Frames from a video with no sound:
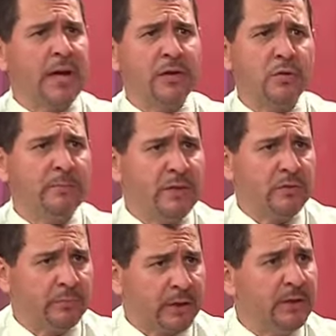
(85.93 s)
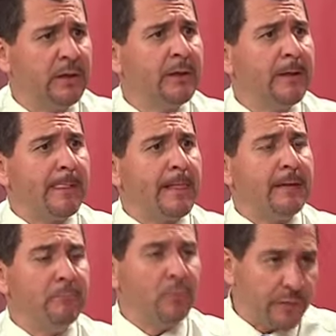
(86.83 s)
un año y medio por ahí,
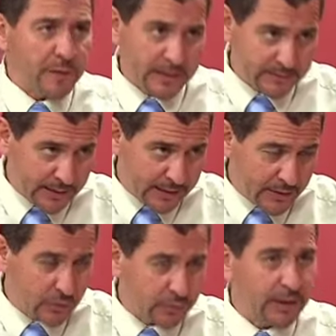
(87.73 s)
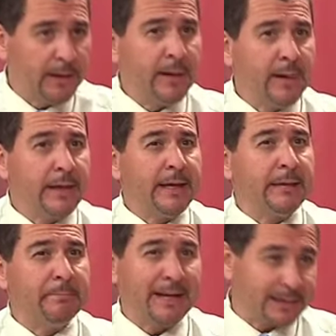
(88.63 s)
en Murcia se cae otra,
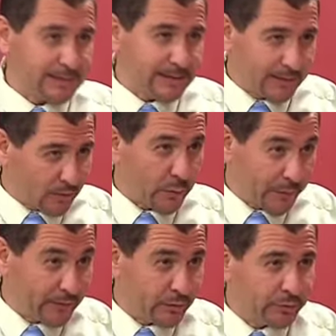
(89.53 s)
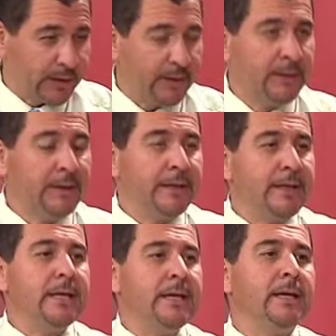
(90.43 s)
en Málaga se está cociendo otra
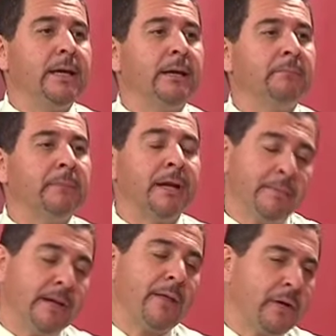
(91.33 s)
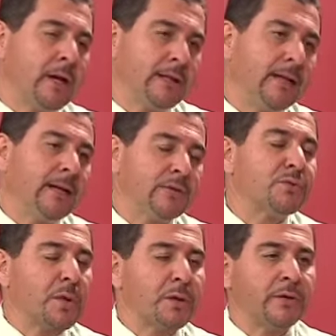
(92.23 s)
y a nivel nacional está la
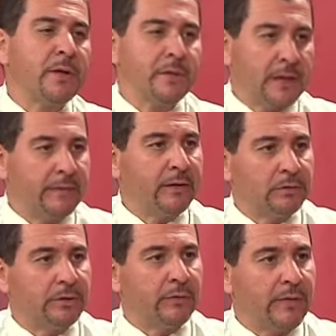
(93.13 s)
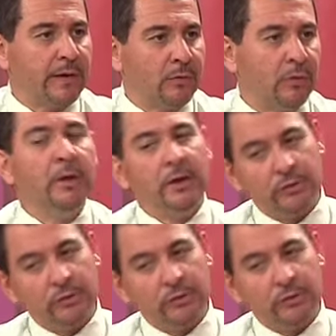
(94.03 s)
Asociación Nacional de Cortadores de Jamón,